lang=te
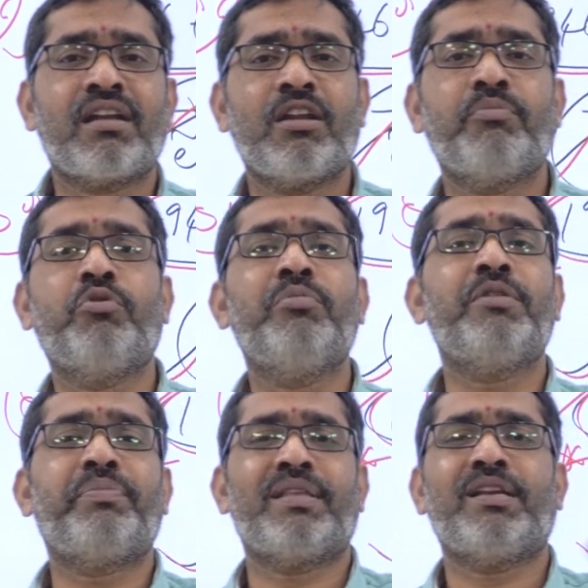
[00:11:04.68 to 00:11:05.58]
ఎకరాల
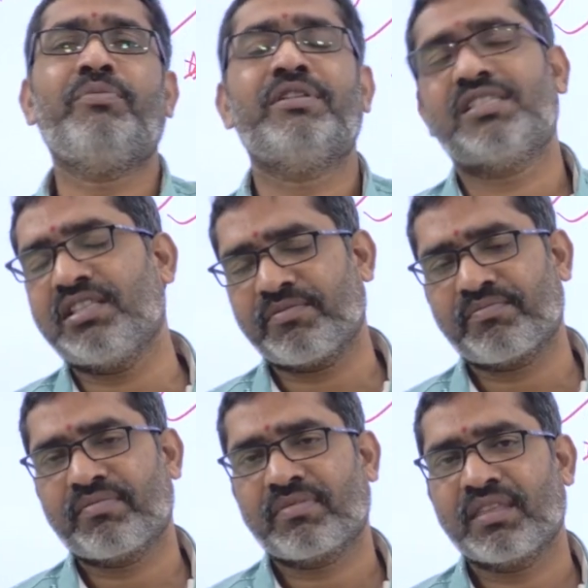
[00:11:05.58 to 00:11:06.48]
భూమిని పేదలకు వంచింది
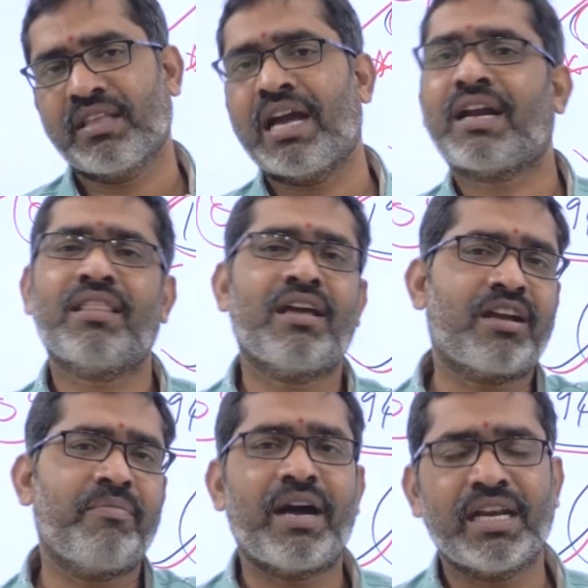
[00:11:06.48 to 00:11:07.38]
అక్కడ
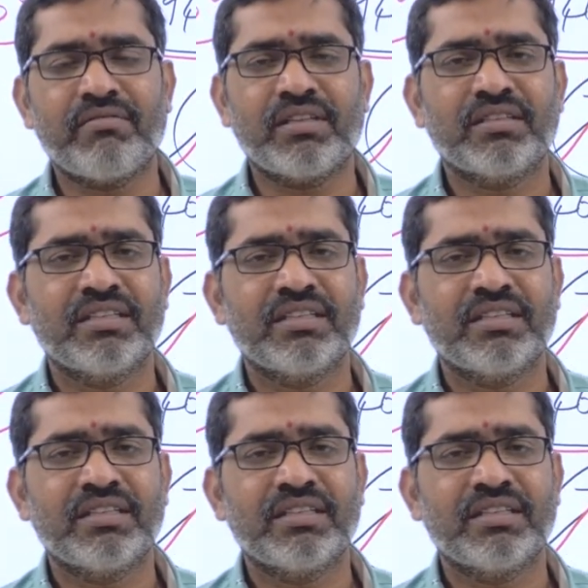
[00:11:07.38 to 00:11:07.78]
దాకా బాగానే